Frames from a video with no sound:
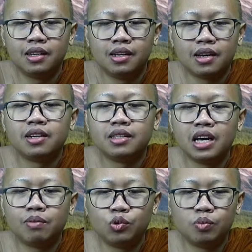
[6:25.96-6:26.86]
Dan dia
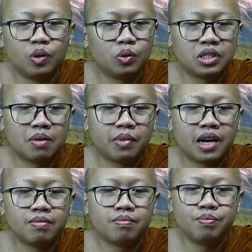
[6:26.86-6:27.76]
pun
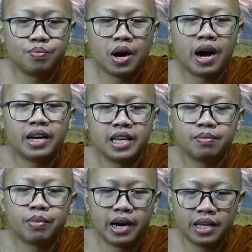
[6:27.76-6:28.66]
mengucapkan
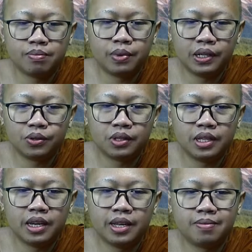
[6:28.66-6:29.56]
bait-bait berikut
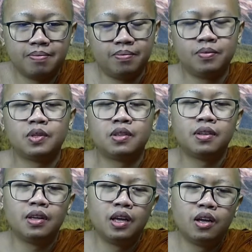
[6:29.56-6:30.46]
ini.
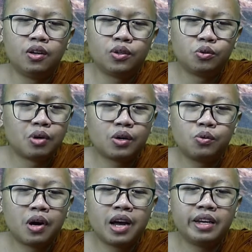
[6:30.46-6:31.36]

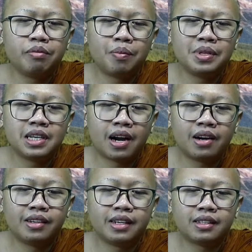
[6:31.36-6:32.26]
Kura-kura ingin berbicara
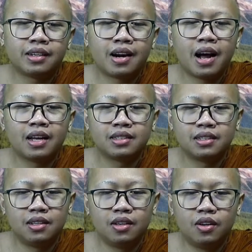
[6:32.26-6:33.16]
dengan keras,
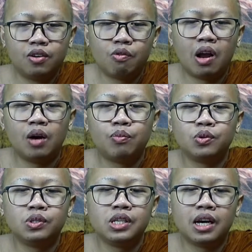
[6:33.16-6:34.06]

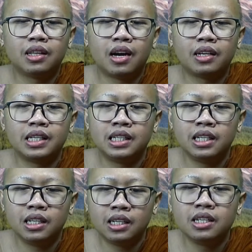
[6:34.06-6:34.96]
walaupun di antara
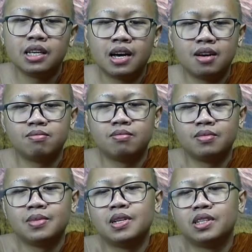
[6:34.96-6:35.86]
gigi-giginya
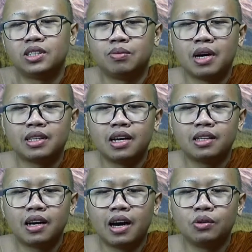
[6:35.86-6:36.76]
sebatang
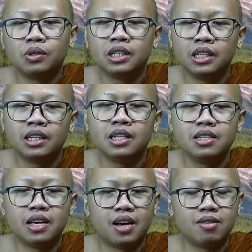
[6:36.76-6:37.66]
kayu
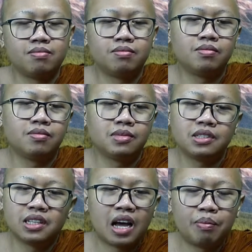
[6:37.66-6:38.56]
digigitnya.
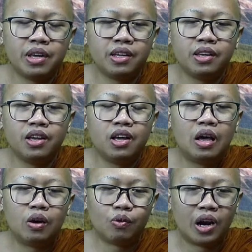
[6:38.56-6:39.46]
Tetapi,
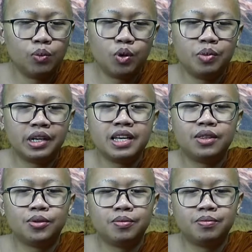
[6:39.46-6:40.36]
walaupun begitu,